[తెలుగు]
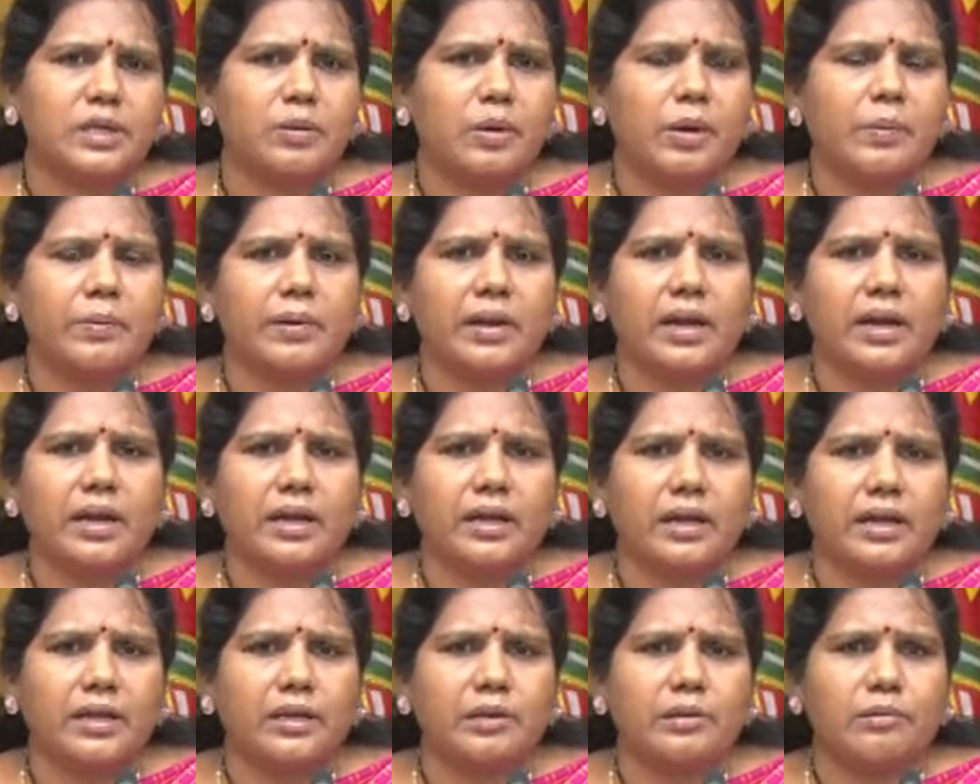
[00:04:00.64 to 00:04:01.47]
చంద్రబాబు
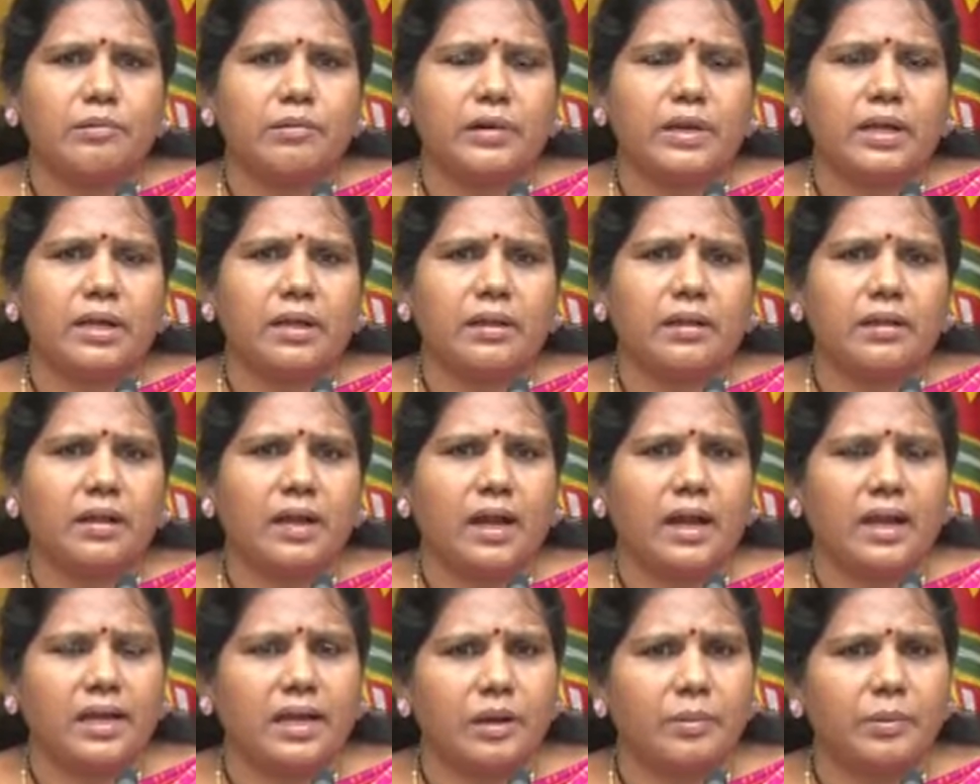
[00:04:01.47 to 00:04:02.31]
నాయుడు గారిని కూడా
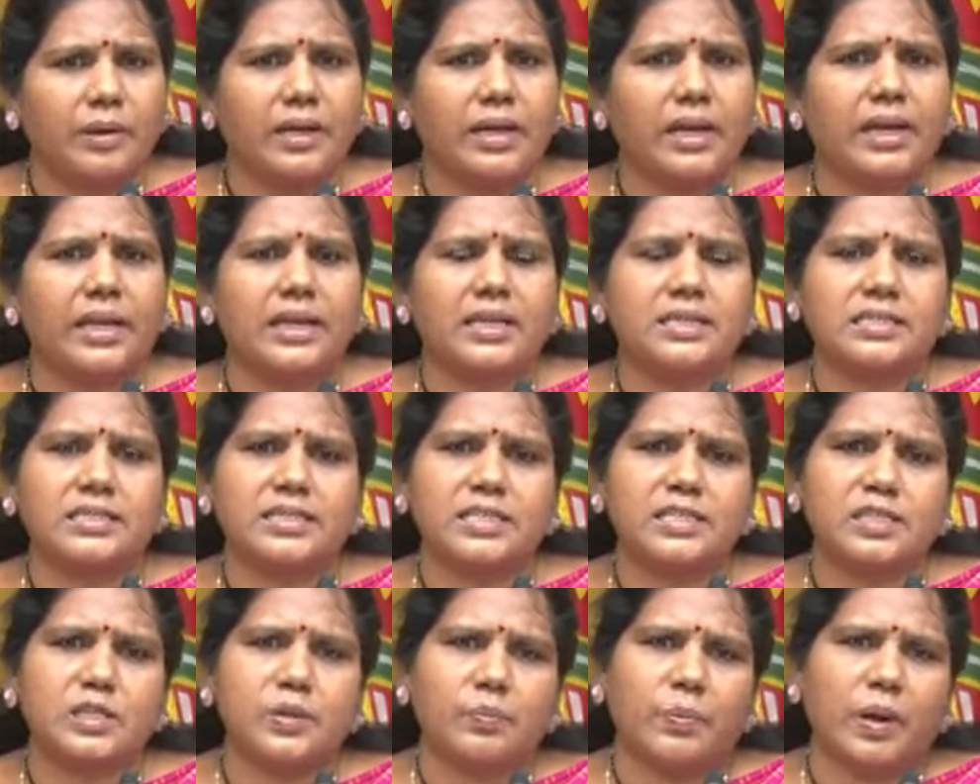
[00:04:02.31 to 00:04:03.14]
అక్రమంగా అరెస్ట్
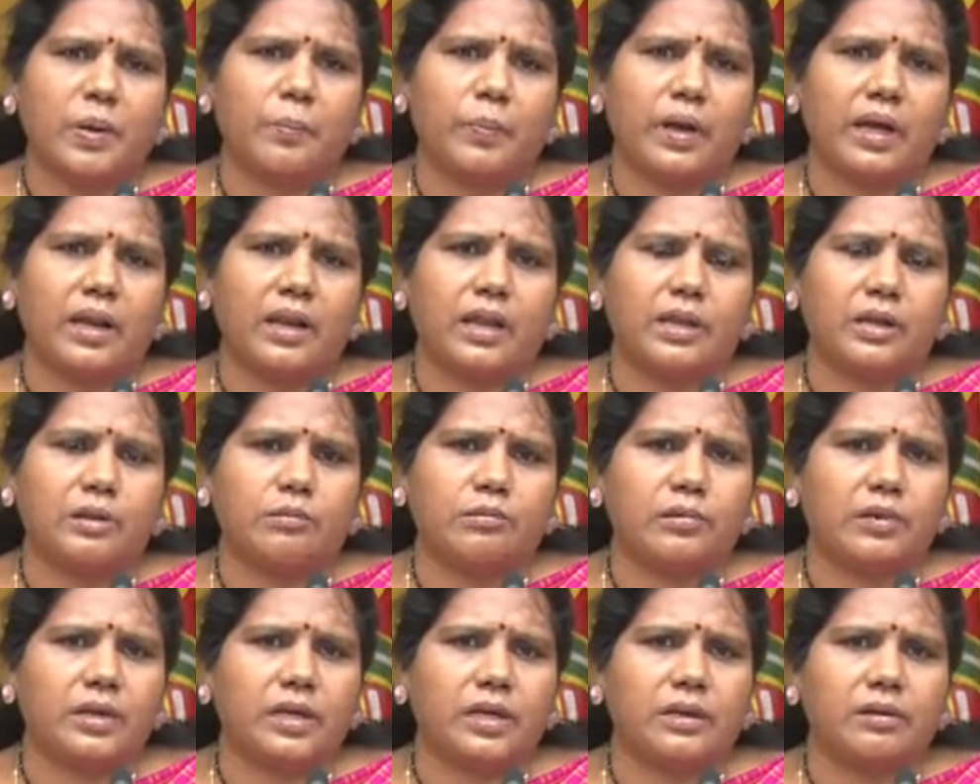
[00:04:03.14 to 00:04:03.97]
చేసి
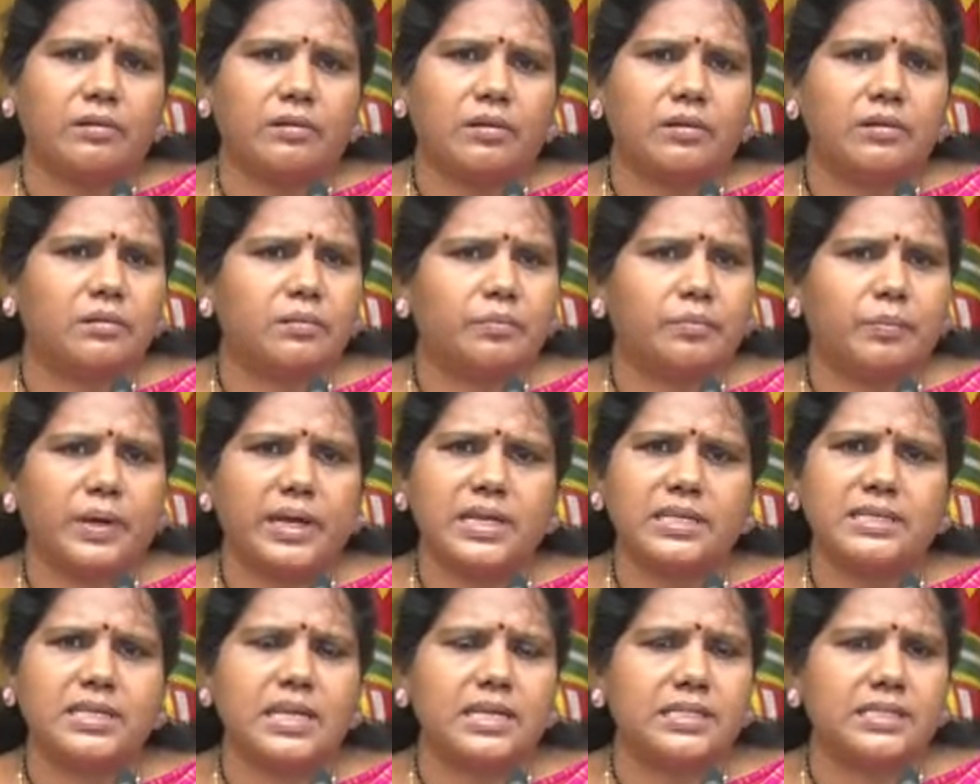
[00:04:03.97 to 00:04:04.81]
పంపాలనుకున్నారు
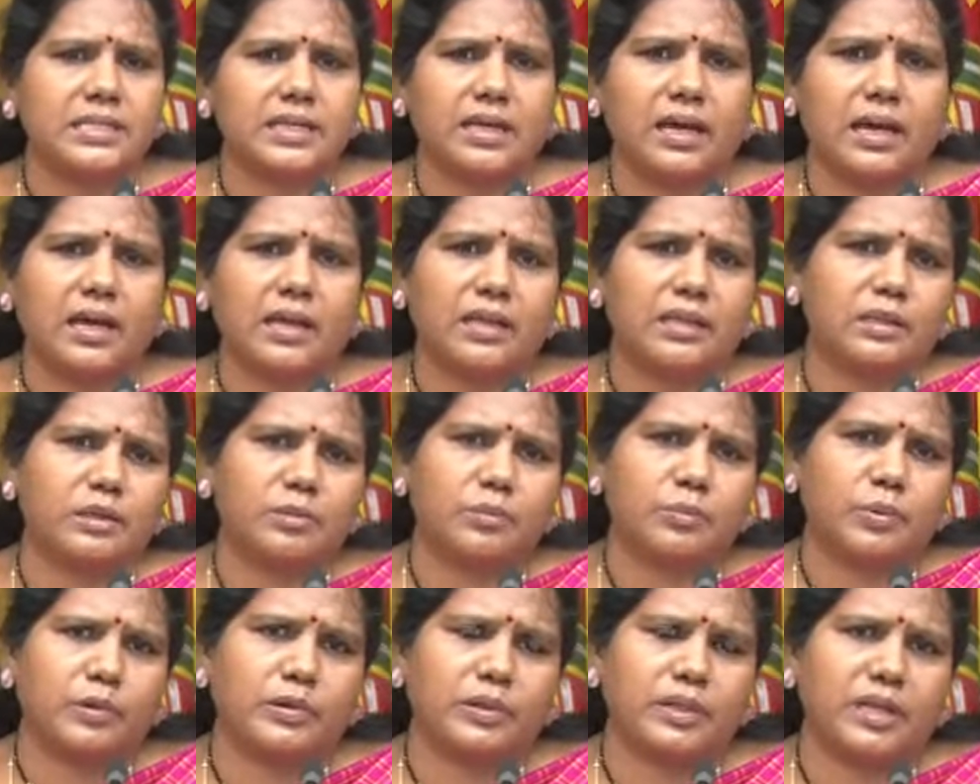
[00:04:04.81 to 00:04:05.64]
పైశాచిక
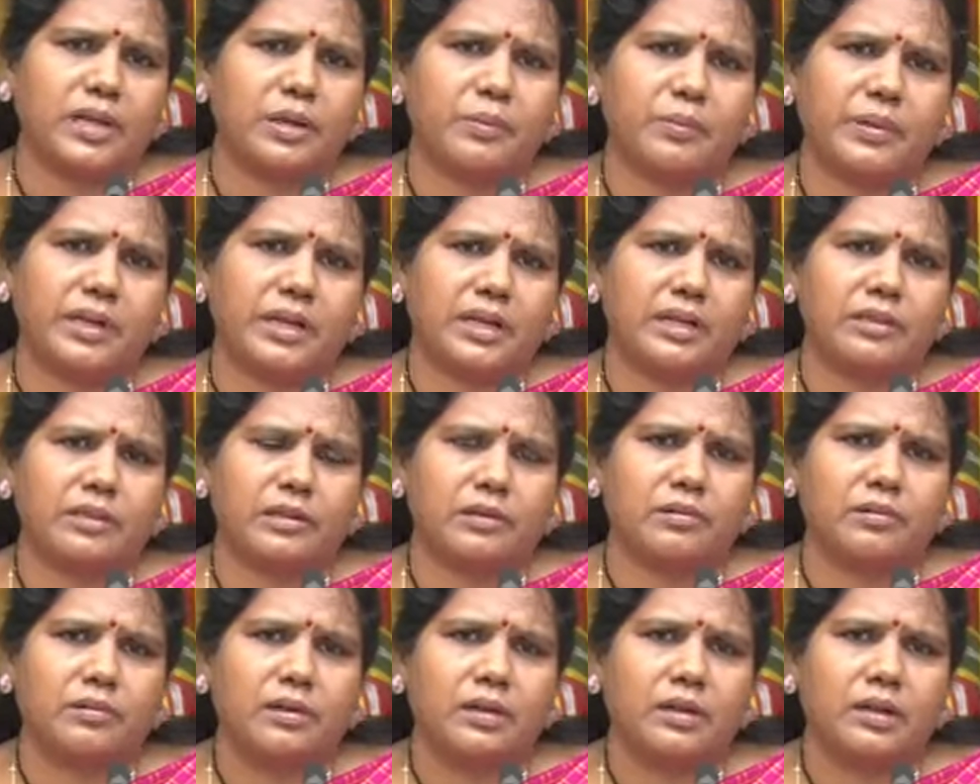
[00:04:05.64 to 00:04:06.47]
ఆనందం పొందారు
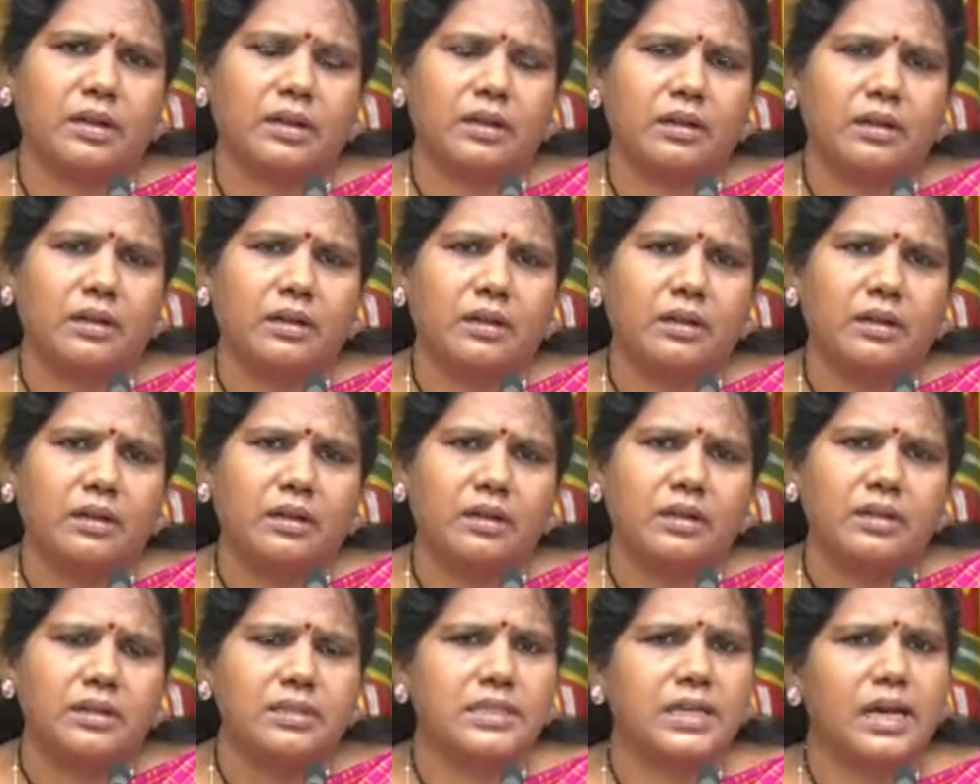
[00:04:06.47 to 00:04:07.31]
మీరందరూ
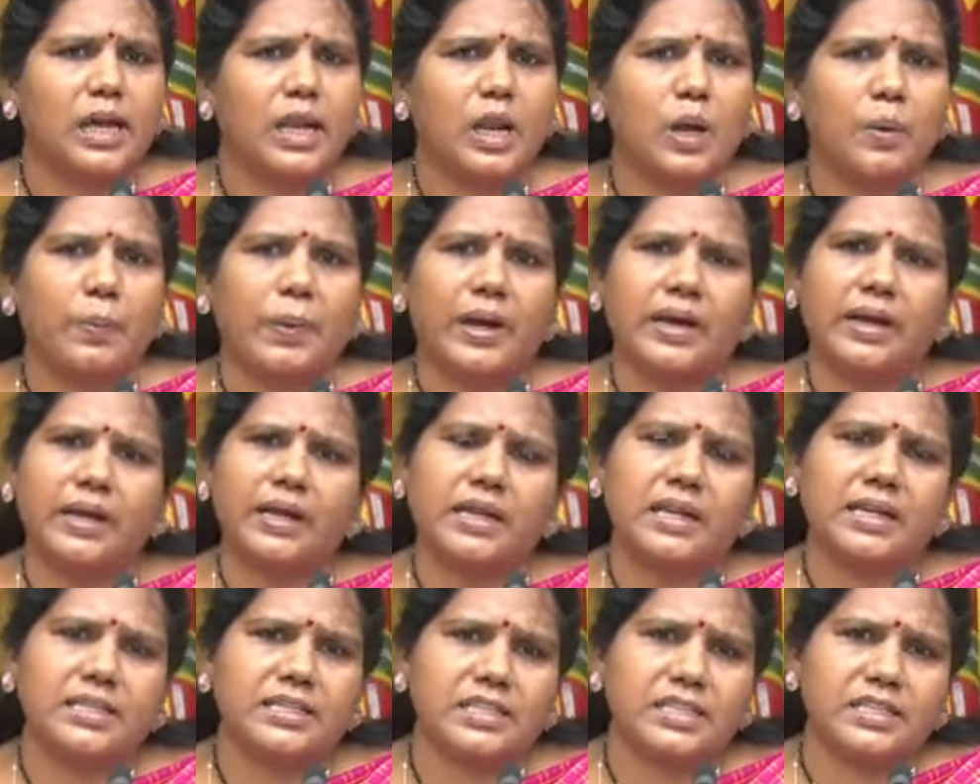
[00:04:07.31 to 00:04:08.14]
చాలా
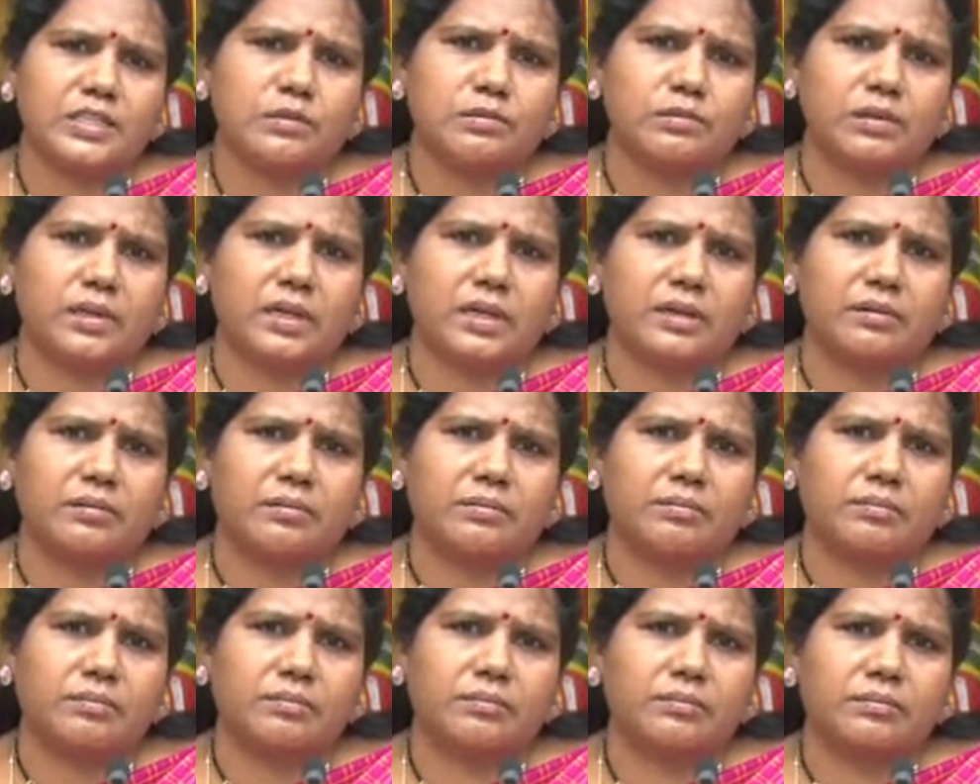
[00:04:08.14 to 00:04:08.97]
పండగలు చేసుకున్నారు
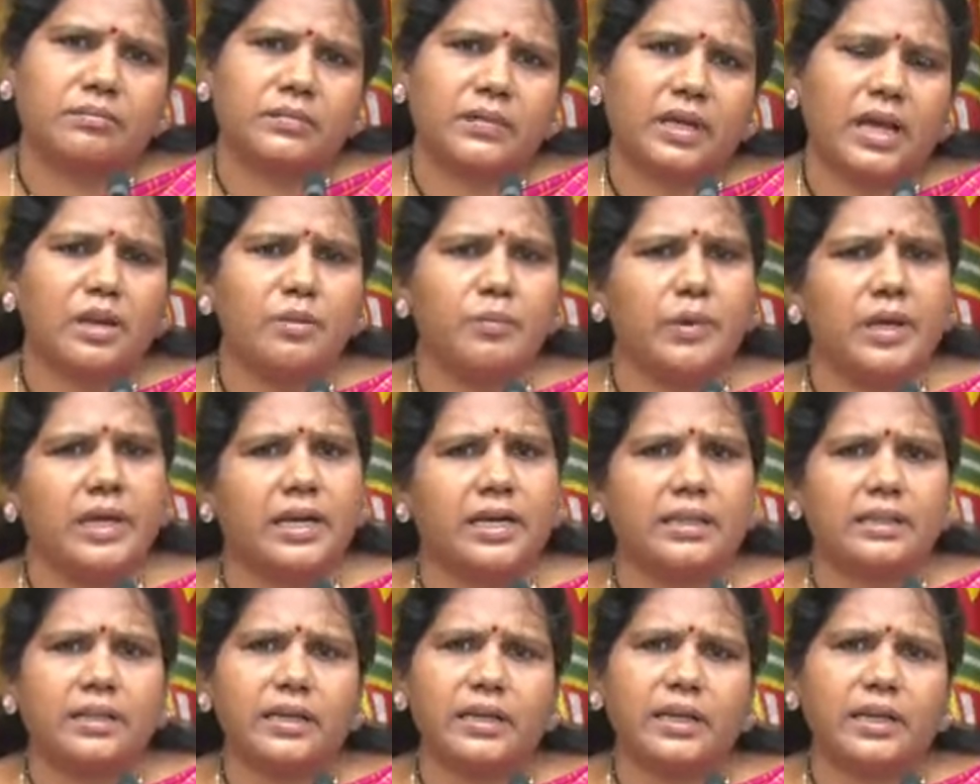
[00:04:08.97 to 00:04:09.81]
కానీ
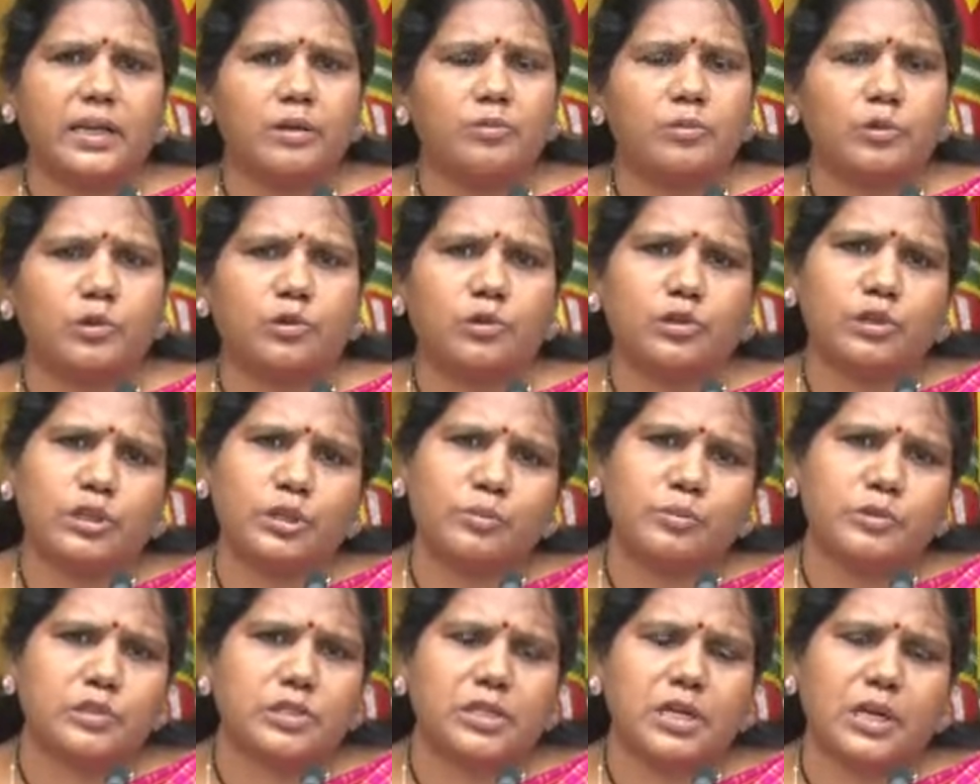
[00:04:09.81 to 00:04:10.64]
మీకు అందరికీ
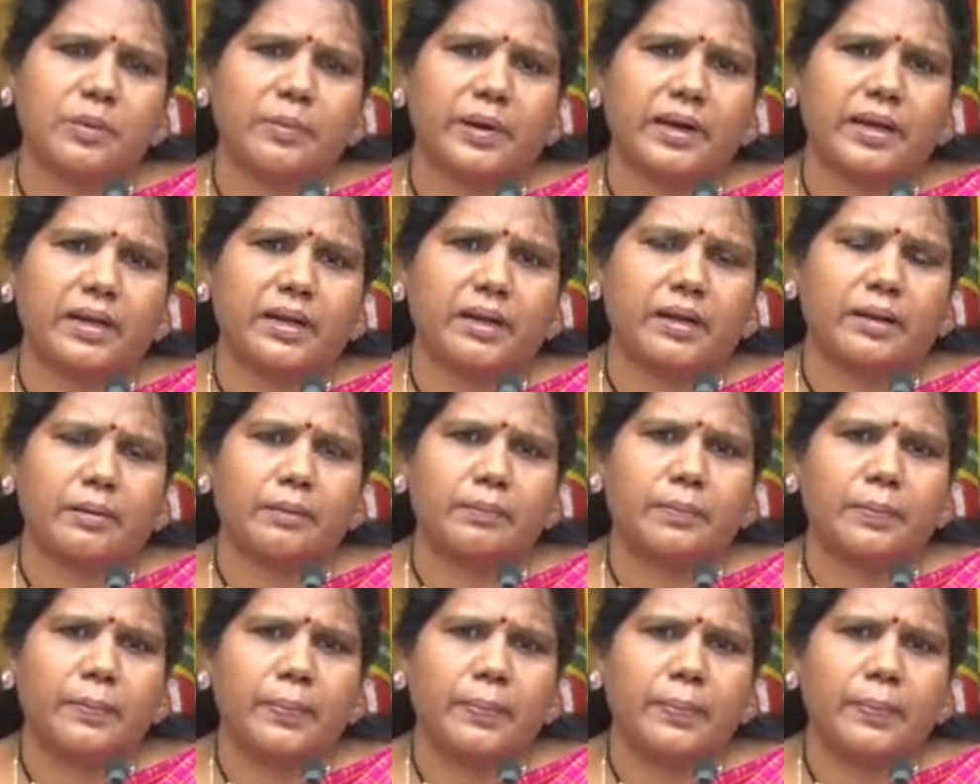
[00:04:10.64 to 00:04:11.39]
ముందుంది ముసళ్ళ పండుగ